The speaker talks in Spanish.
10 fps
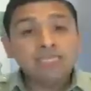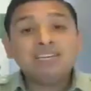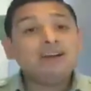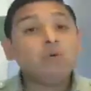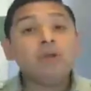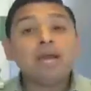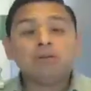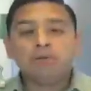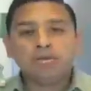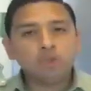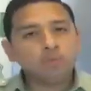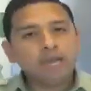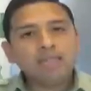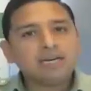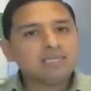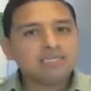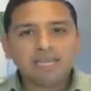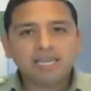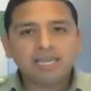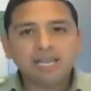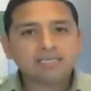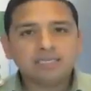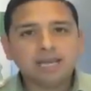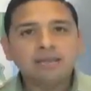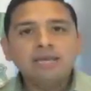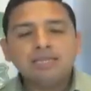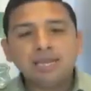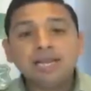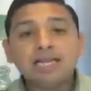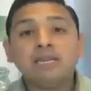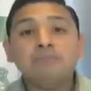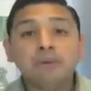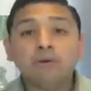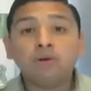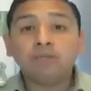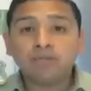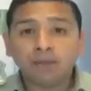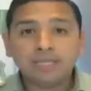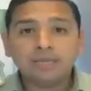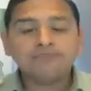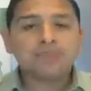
Si se vacunaron en su país de residencia, tienen que hacer primero el trámite